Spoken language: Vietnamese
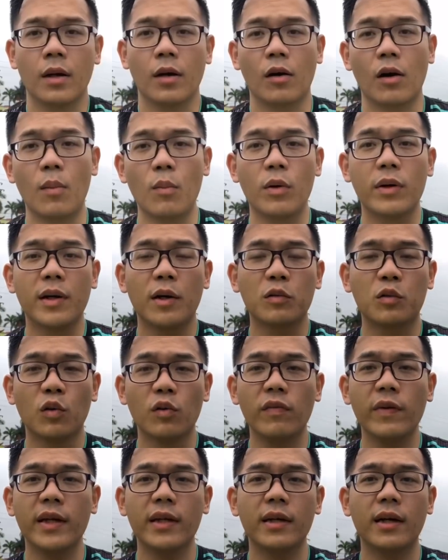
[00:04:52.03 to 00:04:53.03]
Còn một điều
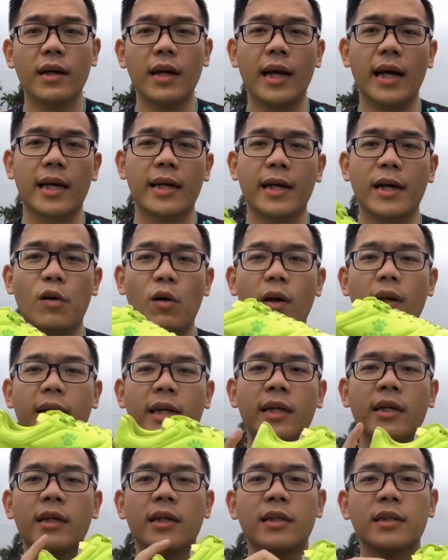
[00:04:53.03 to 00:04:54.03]
thú vị nữa là cái gót
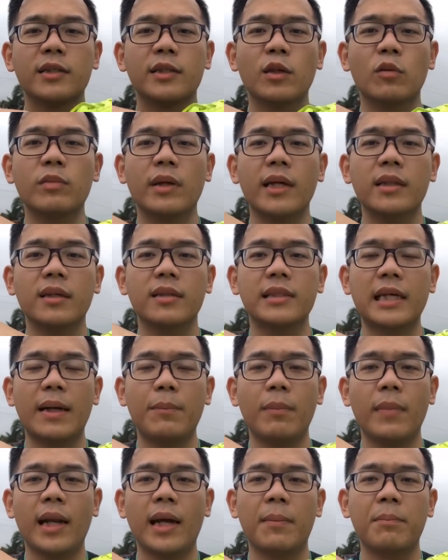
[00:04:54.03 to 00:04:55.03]
này, trông thế thực ra
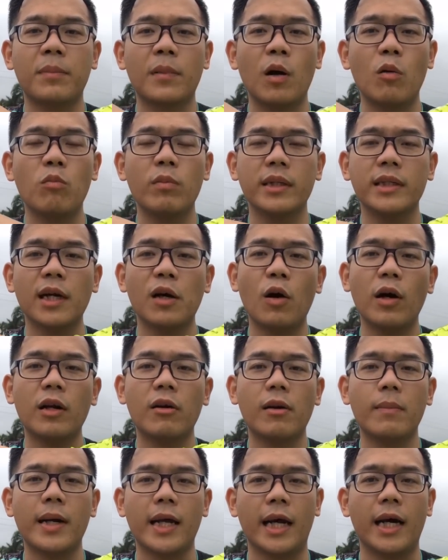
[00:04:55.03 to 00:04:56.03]
mà làm không bị nhấc gót
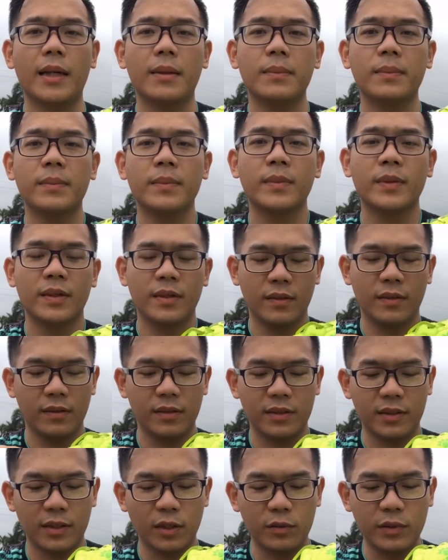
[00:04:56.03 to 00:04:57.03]
đâu các bạn ạ.
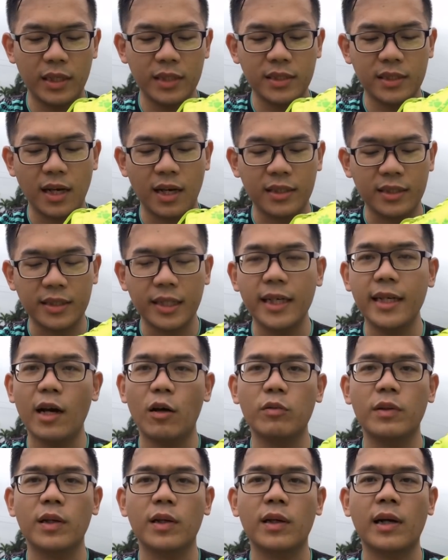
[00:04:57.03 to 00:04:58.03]
Đầu tiên sờ chất
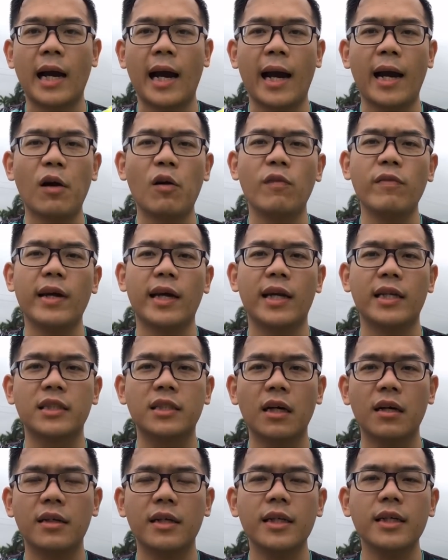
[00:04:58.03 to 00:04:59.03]
liệu thì khá có vẻ là
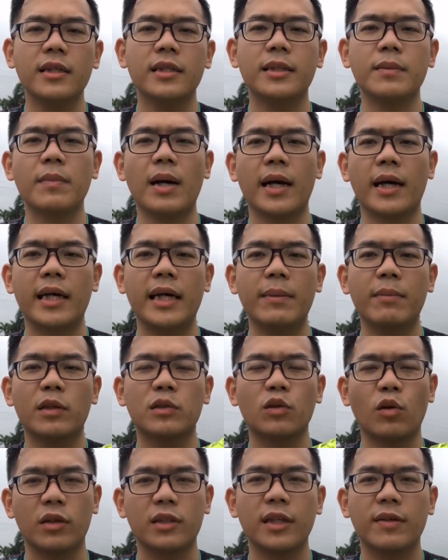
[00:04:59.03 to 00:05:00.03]
trơn đấy, nhưng mà khi mà
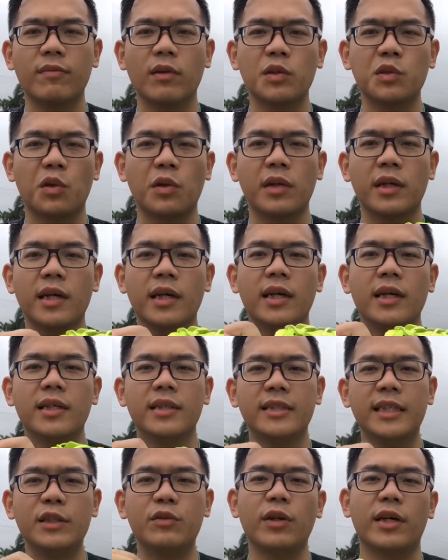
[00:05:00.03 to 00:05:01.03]
xỏ chân vào rồi
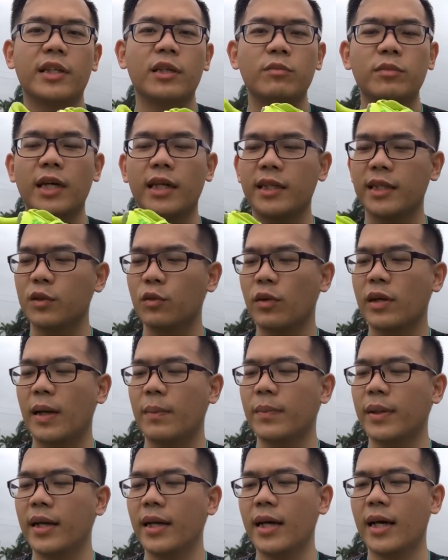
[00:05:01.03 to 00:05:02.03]
di chuyển trong trận thì tôi
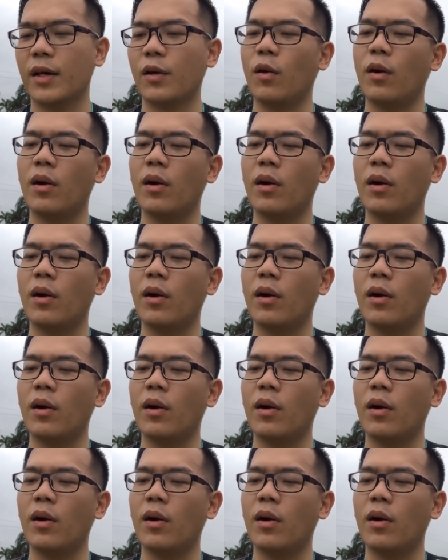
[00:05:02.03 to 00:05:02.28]
cảm thấy là nó